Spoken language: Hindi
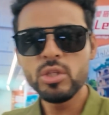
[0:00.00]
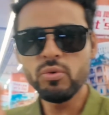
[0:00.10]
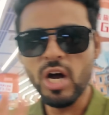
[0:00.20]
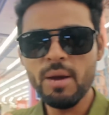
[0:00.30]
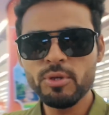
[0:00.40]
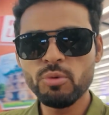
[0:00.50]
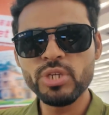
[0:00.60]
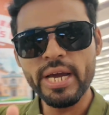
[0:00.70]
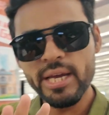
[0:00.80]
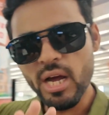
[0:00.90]
तो वहाँ पे
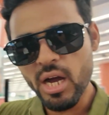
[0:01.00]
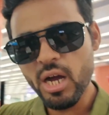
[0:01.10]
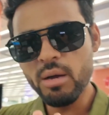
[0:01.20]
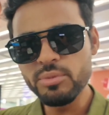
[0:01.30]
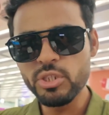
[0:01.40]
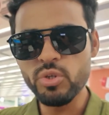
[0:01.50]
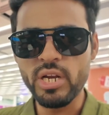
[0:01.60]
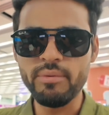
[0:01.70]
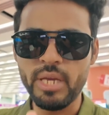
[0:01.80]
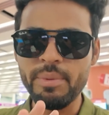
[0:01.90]
तुम जाके आराम से जो
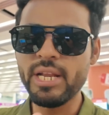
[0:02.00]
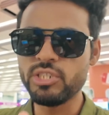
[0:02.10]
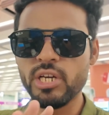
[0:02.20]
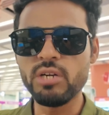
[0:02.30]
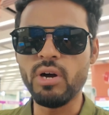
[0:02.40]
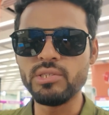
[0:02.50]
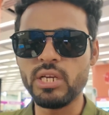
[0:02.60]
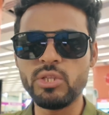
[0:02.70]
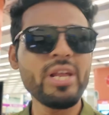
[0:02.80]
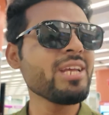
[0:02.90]
है ना इमिग्रेशन करवा
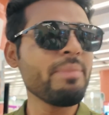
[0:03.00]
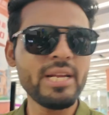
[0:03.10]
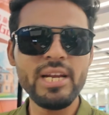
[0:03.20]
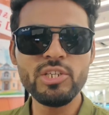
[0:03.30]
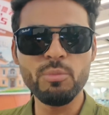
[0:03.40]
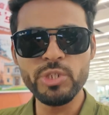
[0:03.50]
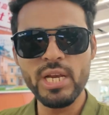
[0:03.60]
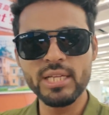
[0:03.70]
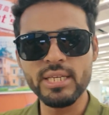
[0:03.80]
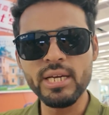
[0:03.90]
सकते हो लेकिन मेरे लिए जो मुझे
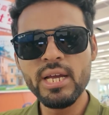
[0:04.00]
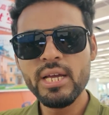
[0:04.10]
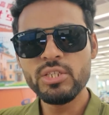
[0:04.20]
लगता है